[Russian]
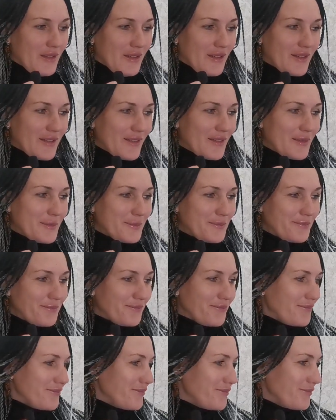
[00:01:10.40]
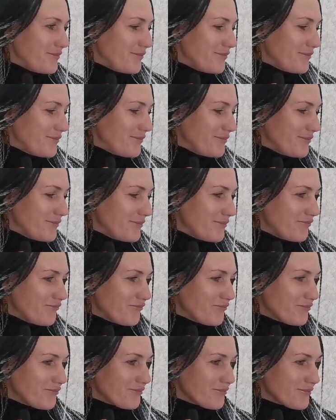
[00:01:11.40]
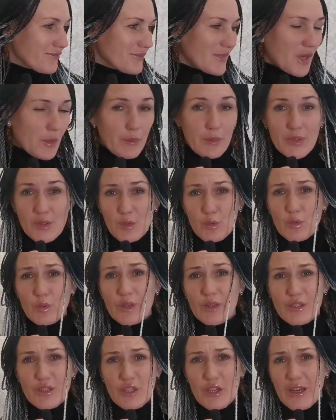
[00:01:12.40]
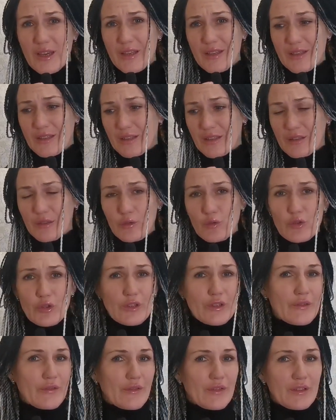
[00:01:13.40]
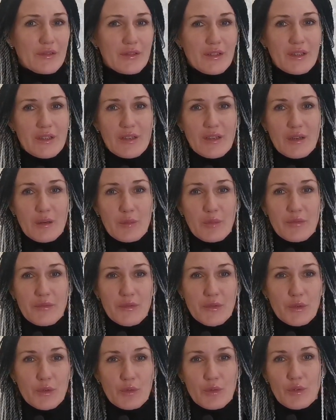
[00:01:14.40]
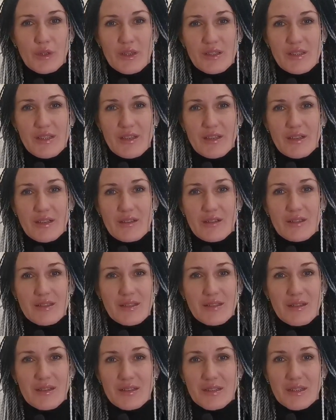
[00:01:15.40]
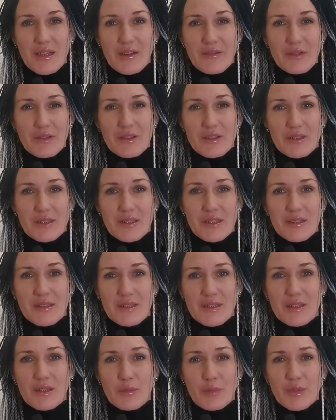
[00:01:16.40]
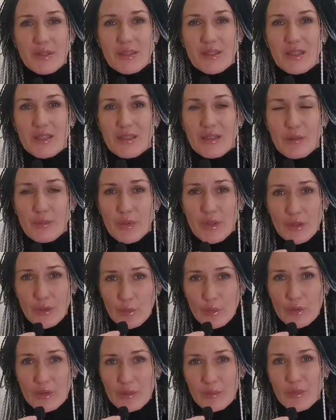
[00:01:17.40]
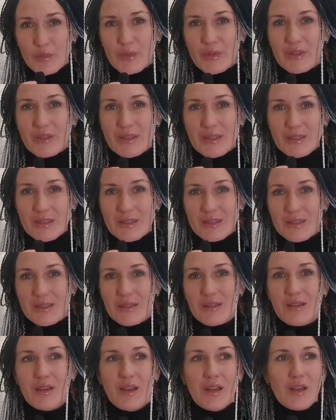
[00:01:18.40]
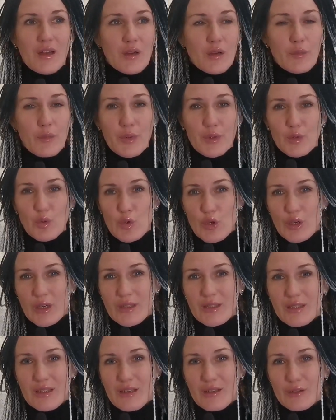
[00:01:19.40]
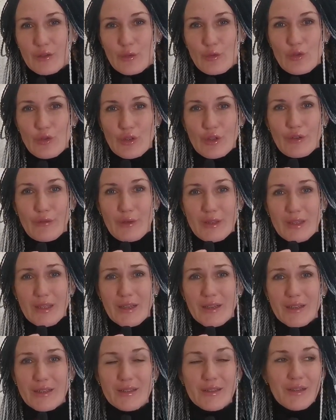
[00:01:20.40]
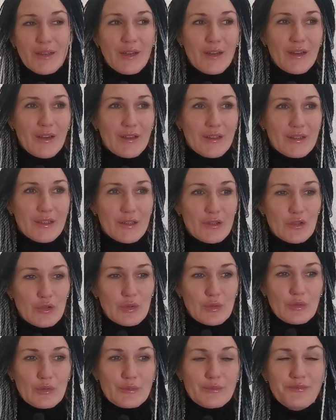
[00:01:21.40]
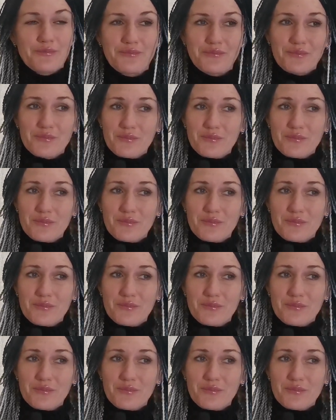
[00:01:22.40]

Эм... Посуда, чайник, ложки, вилки, как бы все, хозяйка оставила здесь и постельное белье нам, и полотенце, подушек, одеял тоже хватает, так что